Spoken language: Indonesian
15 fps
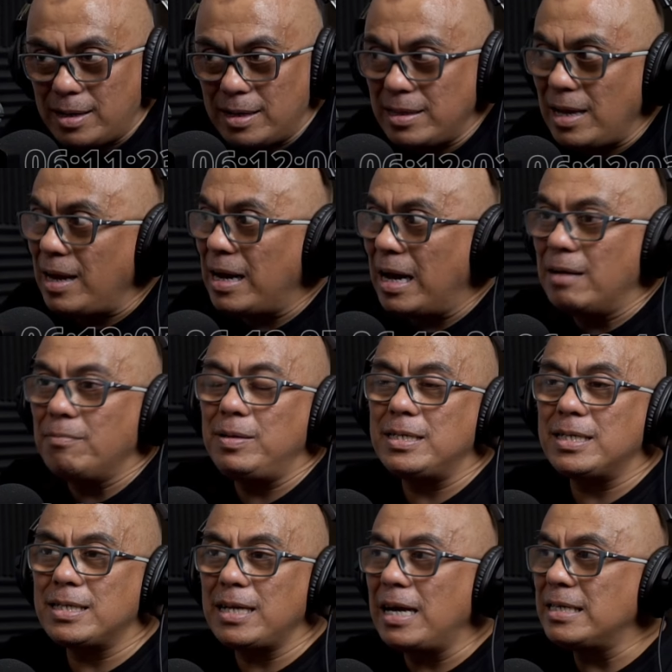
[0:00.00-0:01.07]
kita nggak
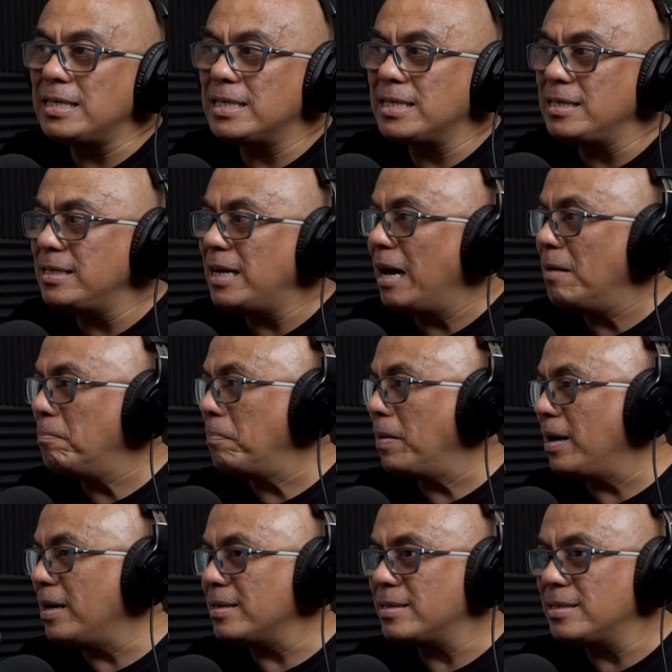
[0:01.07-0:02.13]
bisa
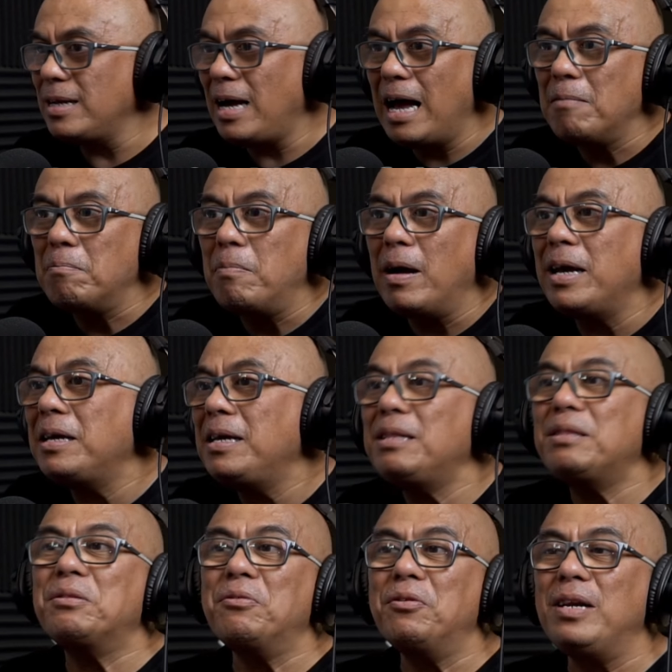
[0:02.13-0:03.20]
seapa, seabai
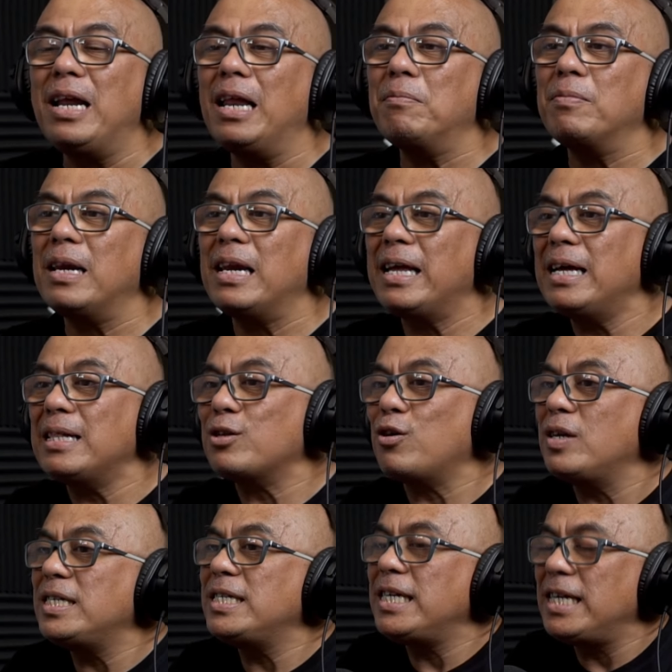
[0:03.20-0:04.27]
itu dalam ngelihat
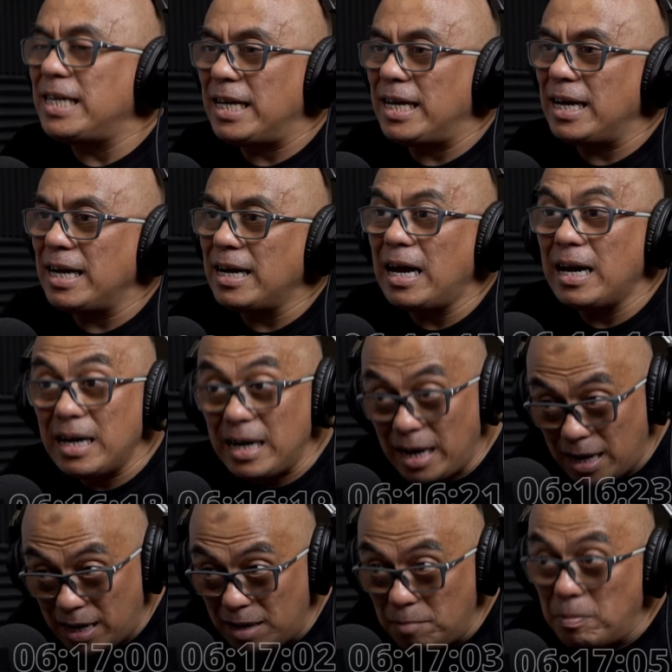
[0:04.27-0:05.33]
kondisi ini.
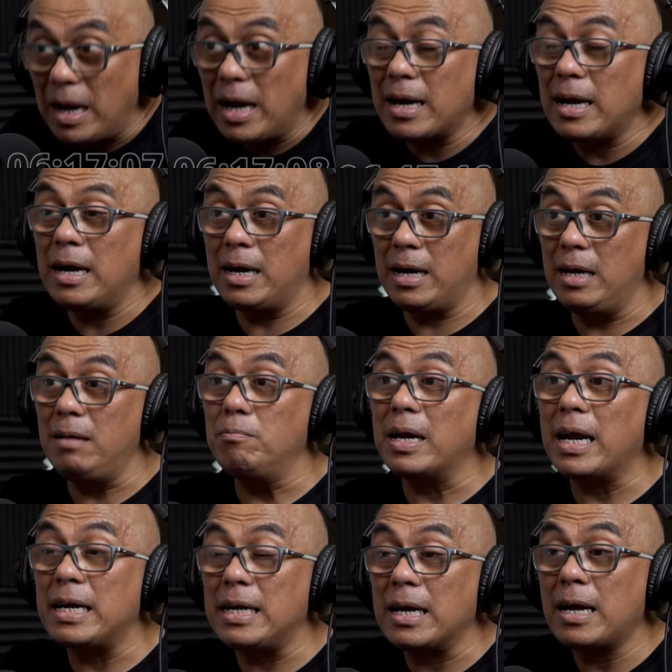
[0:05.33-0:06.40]
Karena belakangan
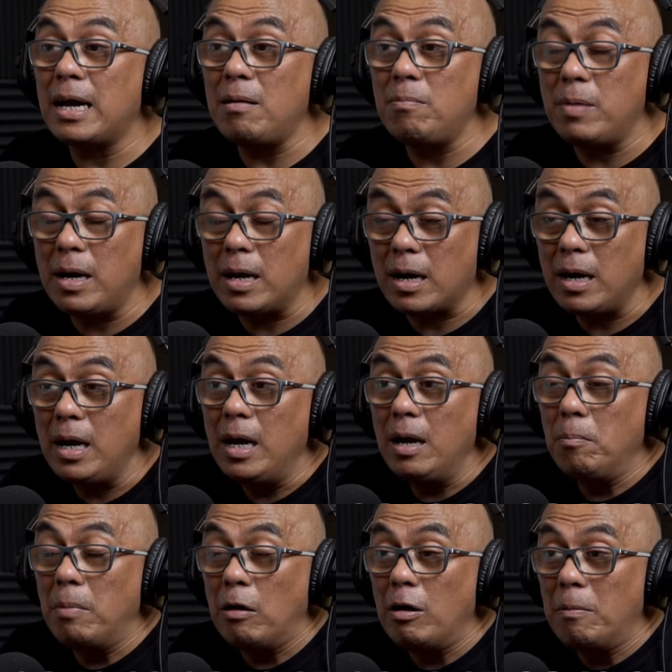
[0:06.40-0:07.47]
beredar kabar
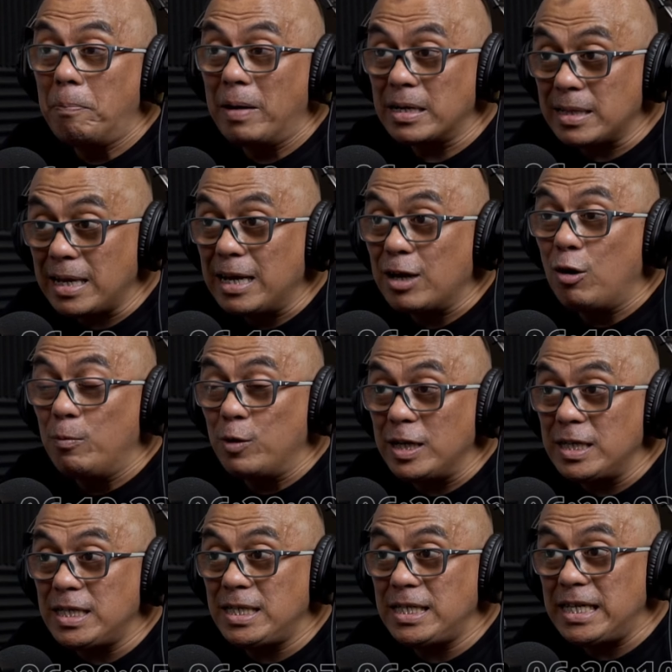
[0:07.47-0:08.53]
bahwa Partai
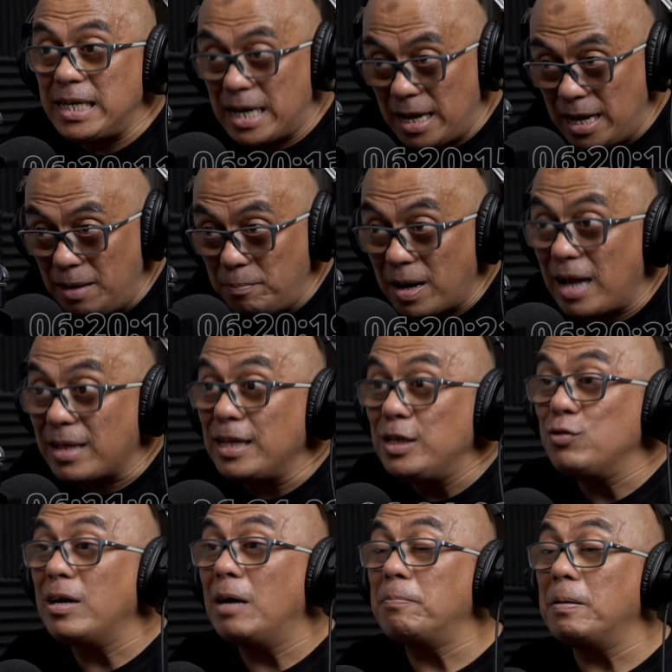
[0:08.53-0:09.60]
Komunis Cina, berarti
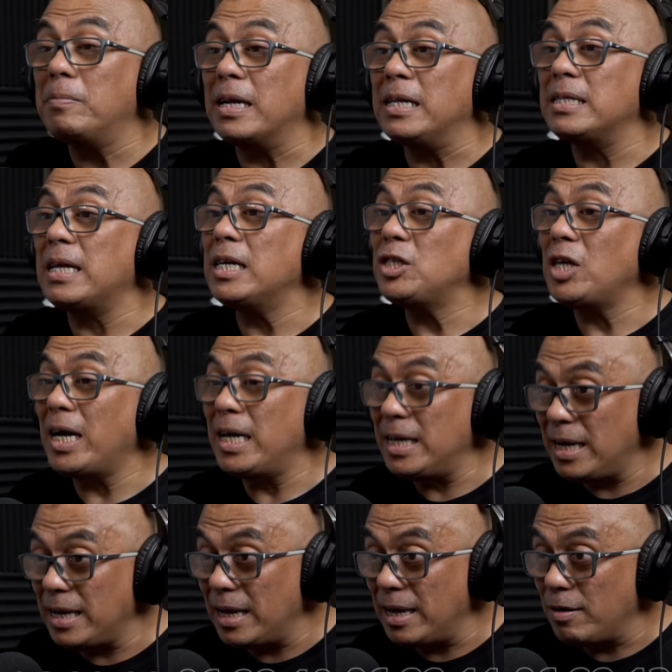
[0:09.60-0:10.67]
juga pemerintah
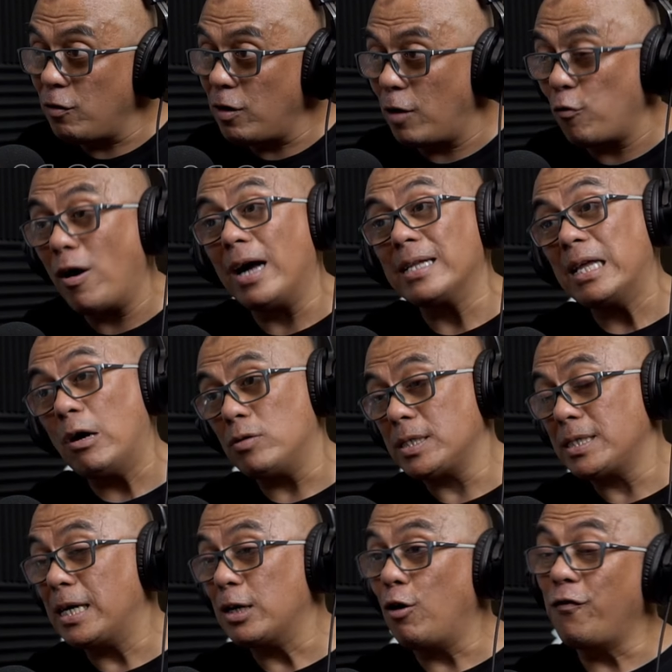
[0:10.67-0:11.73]
China ya, gua nggak tahu
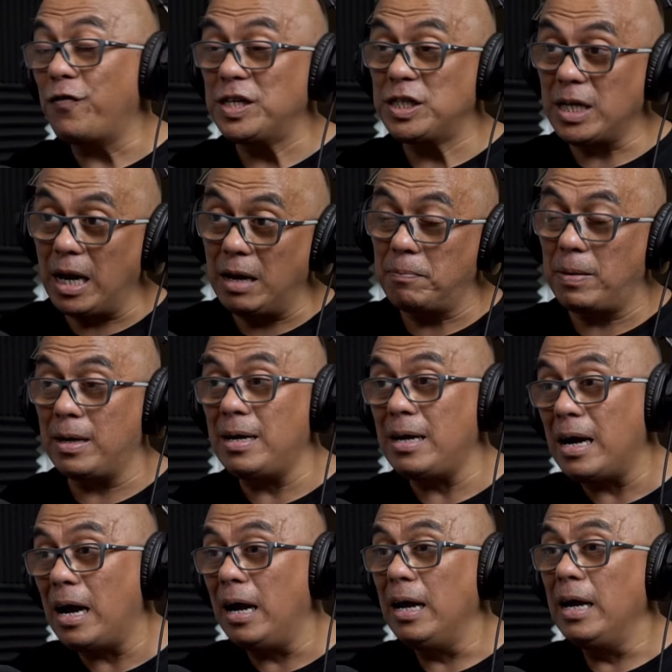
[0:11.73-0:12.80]
secara official apa
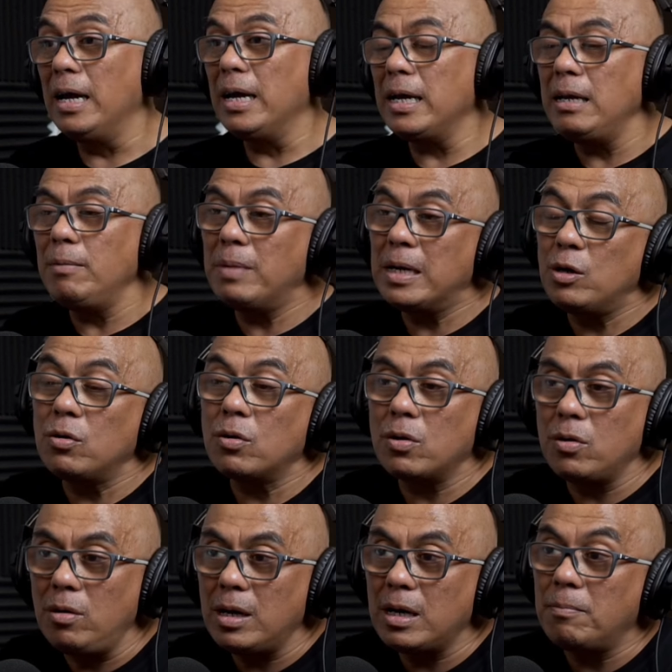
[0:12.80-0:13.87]
enggak, ini
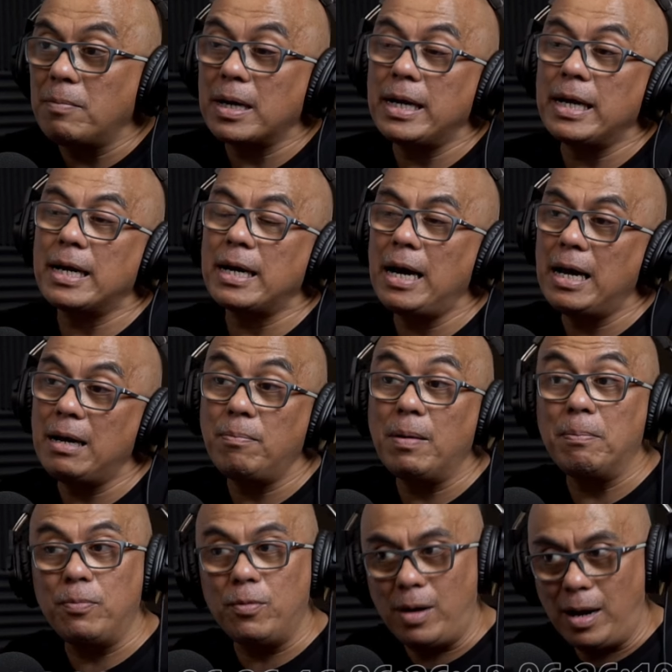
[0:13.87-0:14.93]
mendukung kemerdekaan
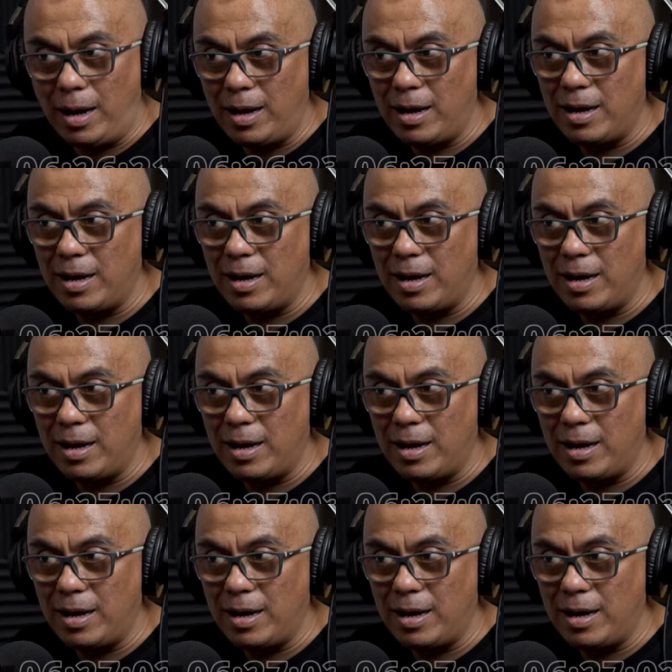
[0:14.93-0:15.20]
Papua.